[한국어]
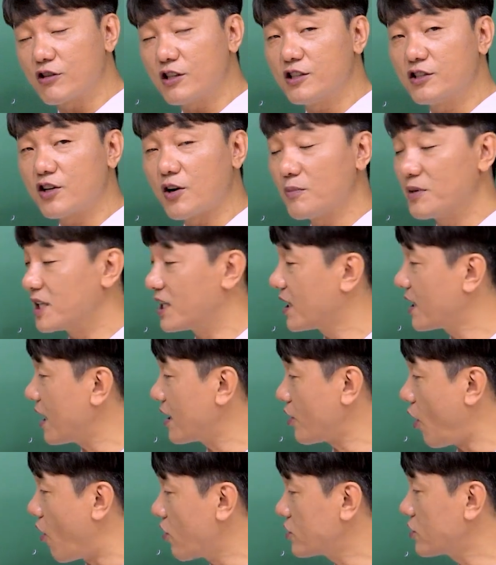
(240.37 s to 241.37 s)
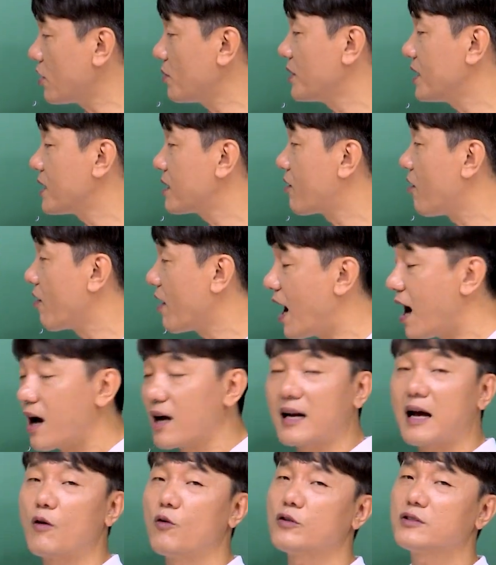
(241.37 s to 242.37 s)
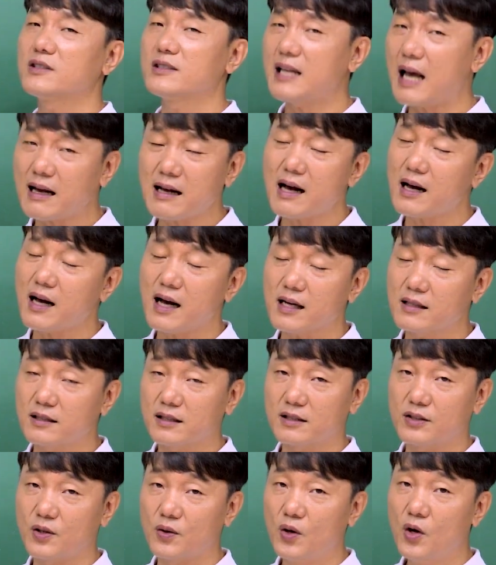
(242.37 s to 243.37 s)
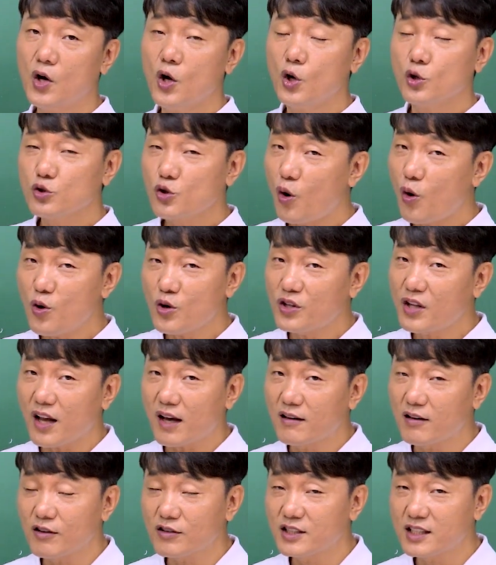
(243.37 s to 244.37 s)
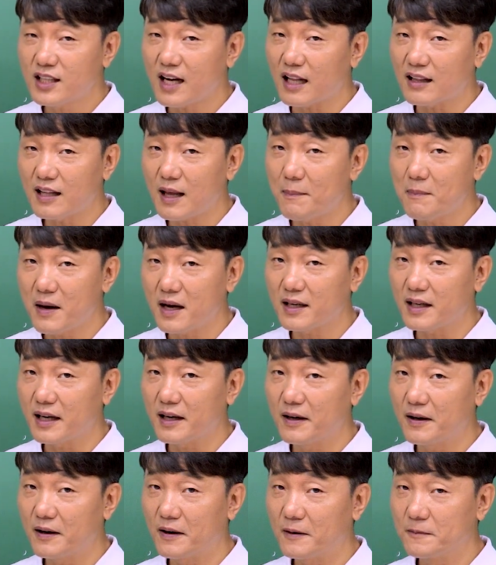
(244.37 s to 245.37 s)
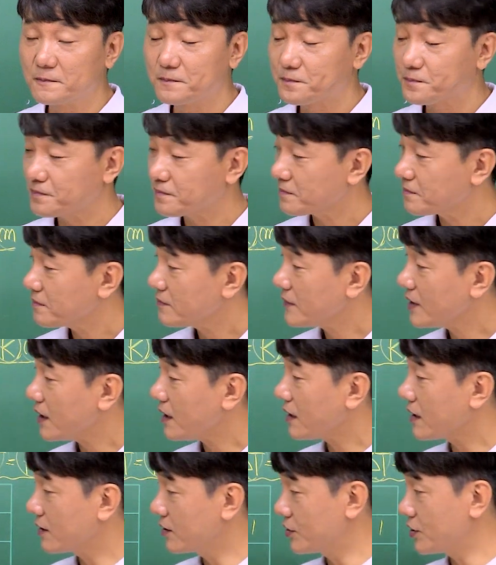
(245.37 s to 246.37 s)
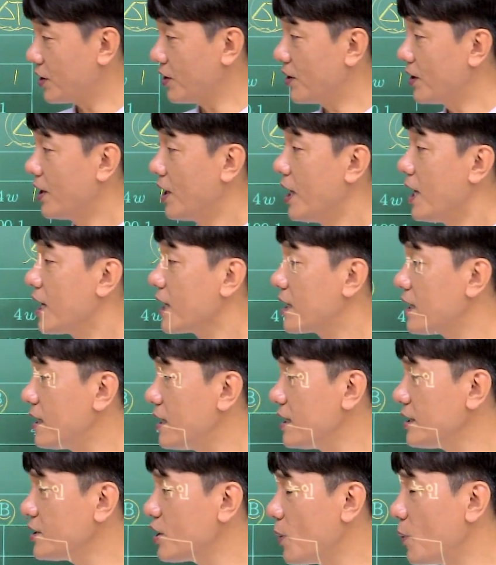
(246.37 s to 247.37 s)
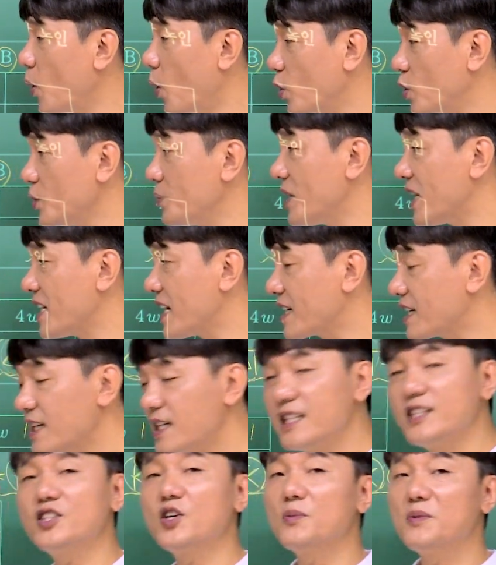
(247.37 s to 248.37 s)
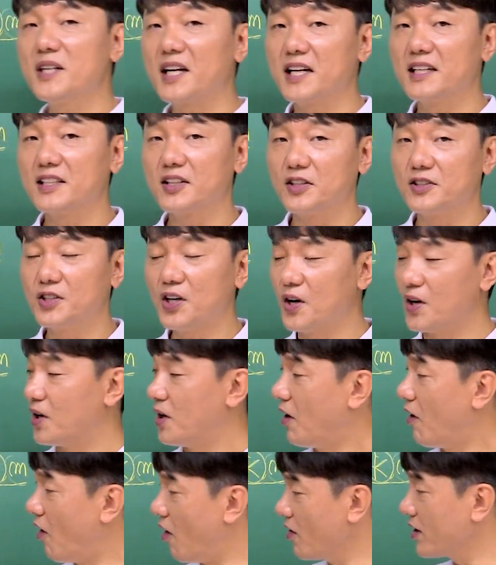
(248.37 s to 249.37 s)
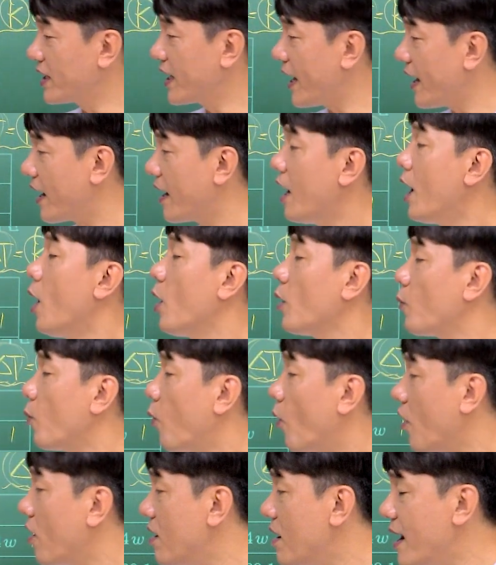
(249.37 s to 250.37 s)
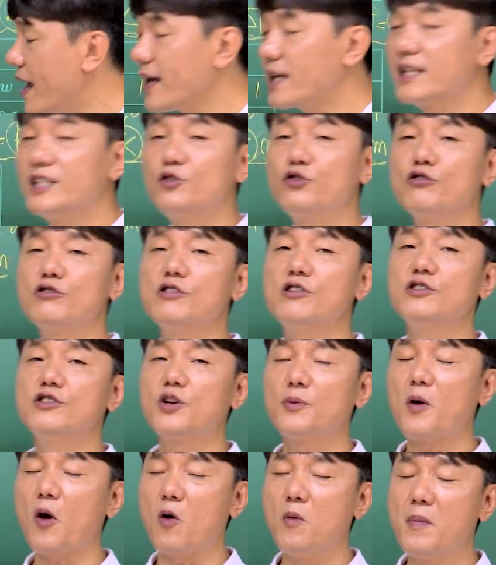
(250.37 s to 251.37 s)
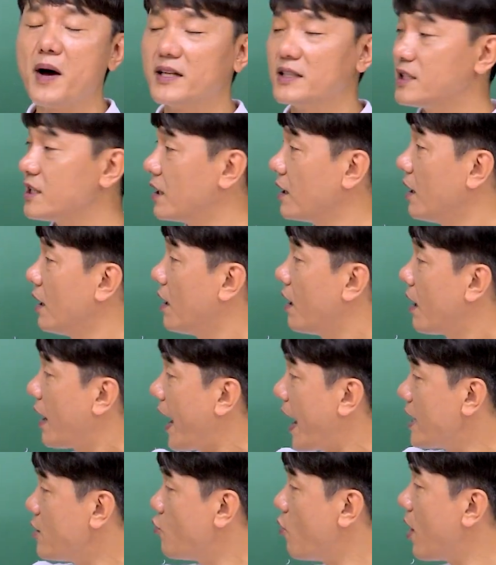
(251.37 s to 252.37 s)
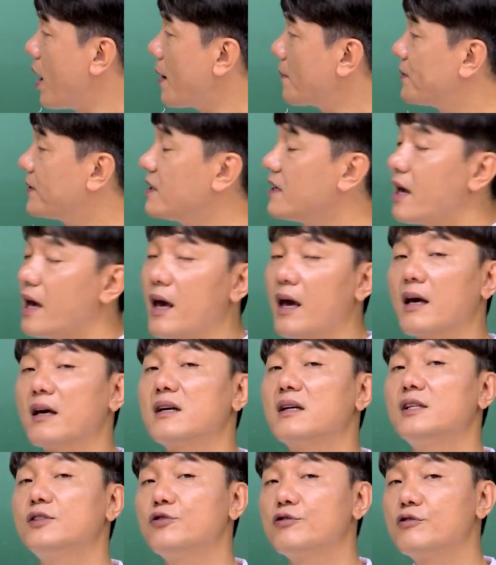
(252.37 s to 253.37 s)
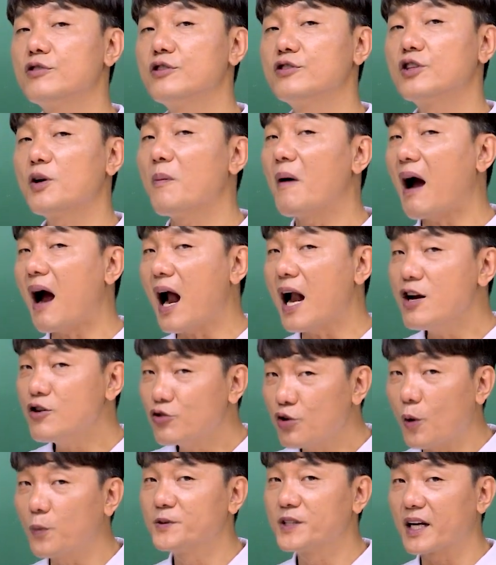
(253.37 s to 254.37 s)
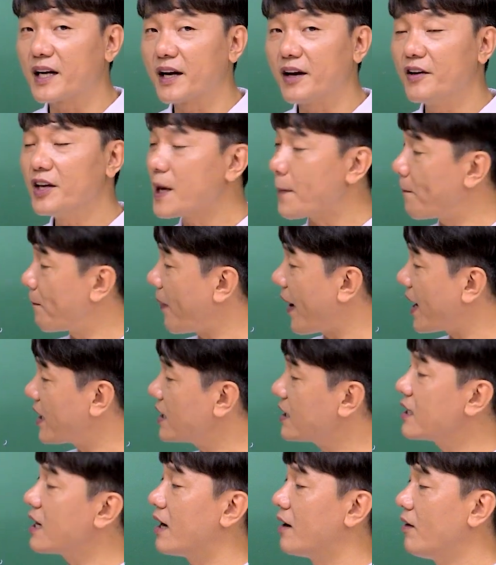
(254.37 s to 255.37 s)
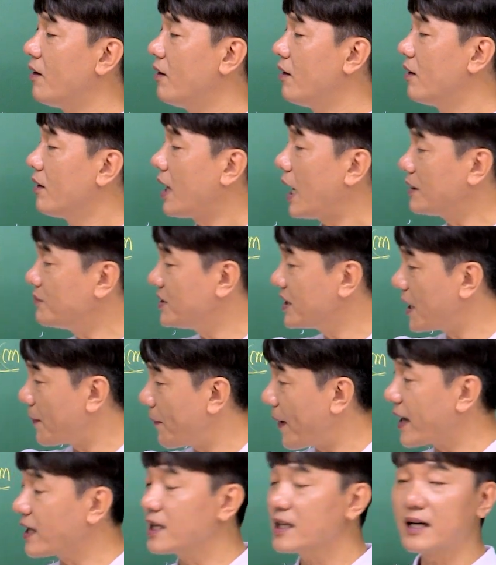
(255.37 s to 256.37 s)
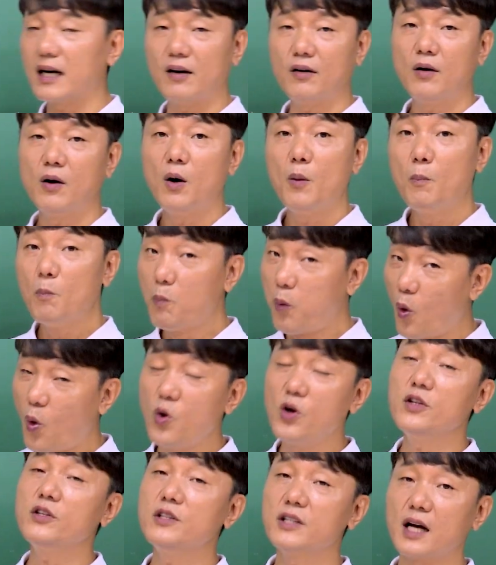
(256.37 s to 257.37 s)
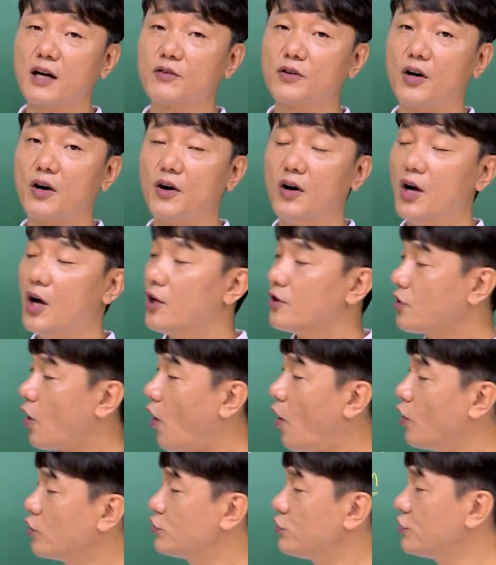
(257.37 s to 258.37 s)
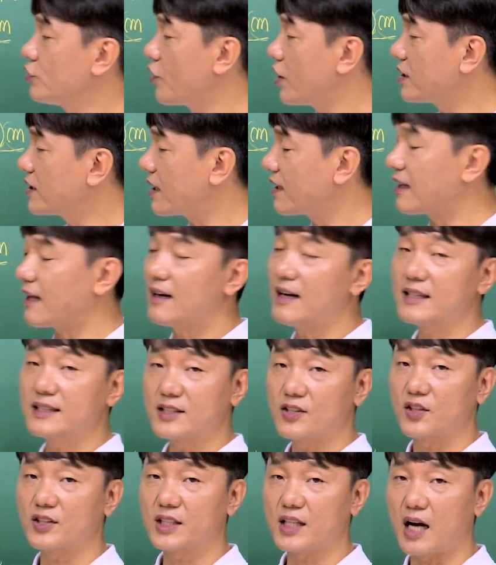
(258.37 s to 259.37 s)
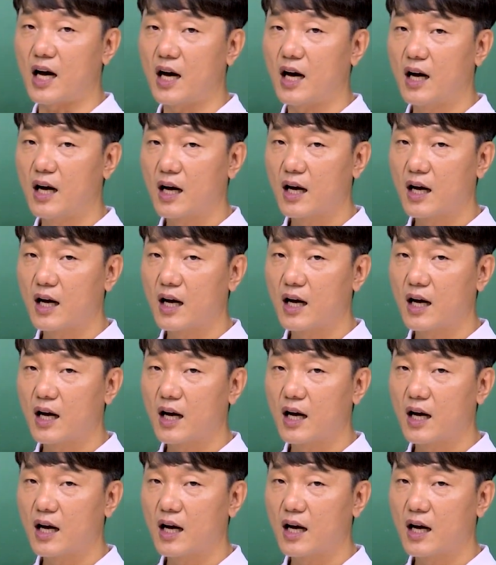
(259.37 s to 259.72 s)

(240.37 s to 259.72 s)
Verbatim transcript: 끓는 점이니까 0.1 거야 라고 착각하거든요. 절대 그렇진 않단 말이에요. 그쵸? 끓는 점 오름이 아니라 끓는 점이라는 건요. 어 이게 원래 기준 끓는 점이 얼마인지 A와 B의 기준 끓는 점 알 수 없잖아요. 이게 100인가요? 아니 이게 100인가요? 모른다고요. 넣어주는 거에 따라 달라진 거니까.